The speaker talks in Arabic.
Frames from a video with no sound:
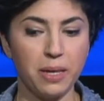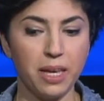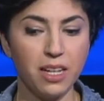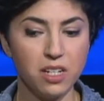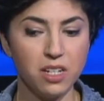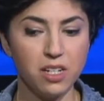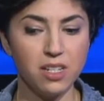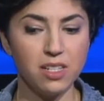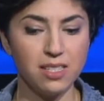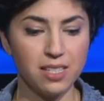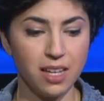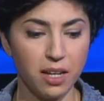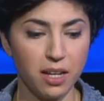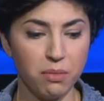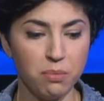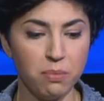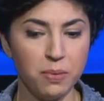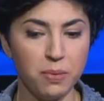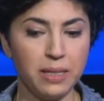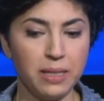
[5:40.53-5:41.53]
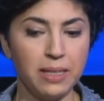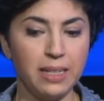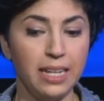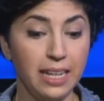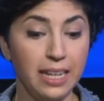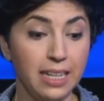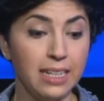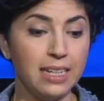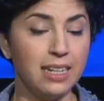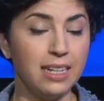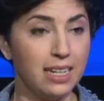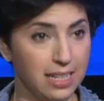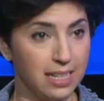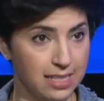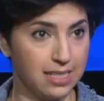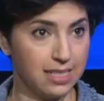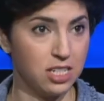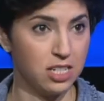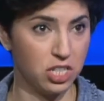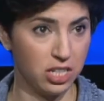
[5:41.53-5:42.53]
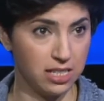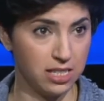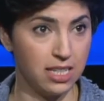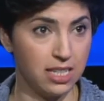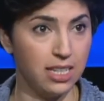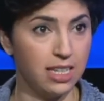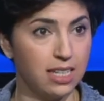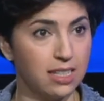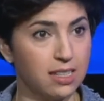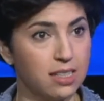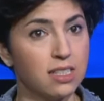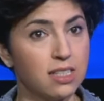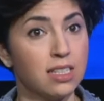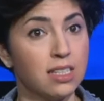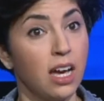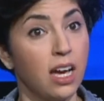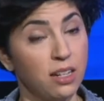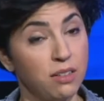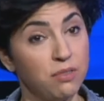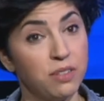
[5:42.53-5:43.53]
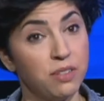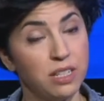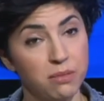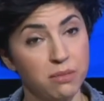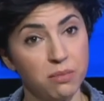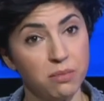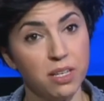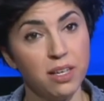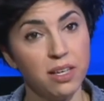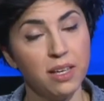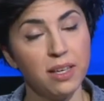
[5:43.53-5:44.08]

كان صعب لاقي الناس الشخصيات تاع الفيلم